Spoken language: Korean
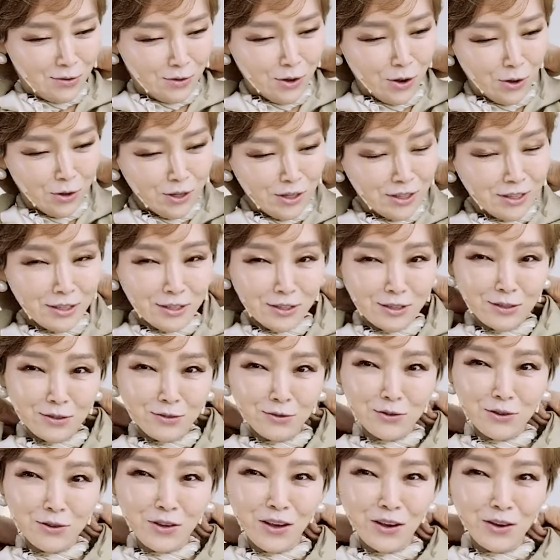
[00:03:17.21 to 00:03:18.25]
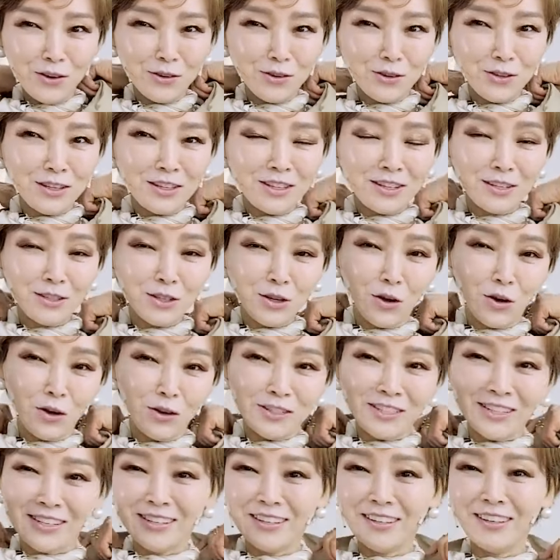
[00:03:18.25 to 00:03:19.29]
우리 언니들은, 우리 회원 언니들은
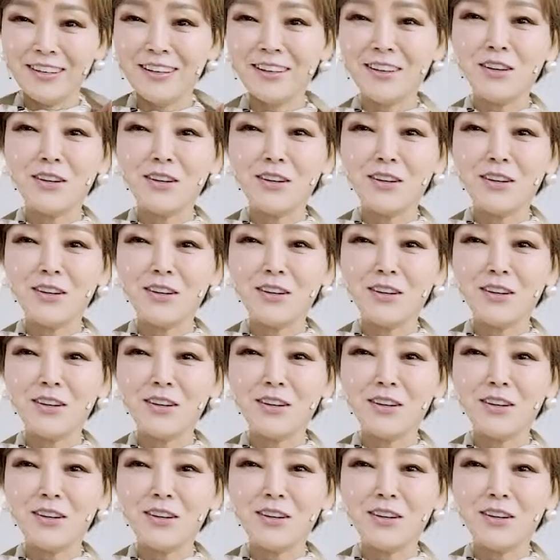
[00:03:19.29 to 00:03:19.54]
저거잖아.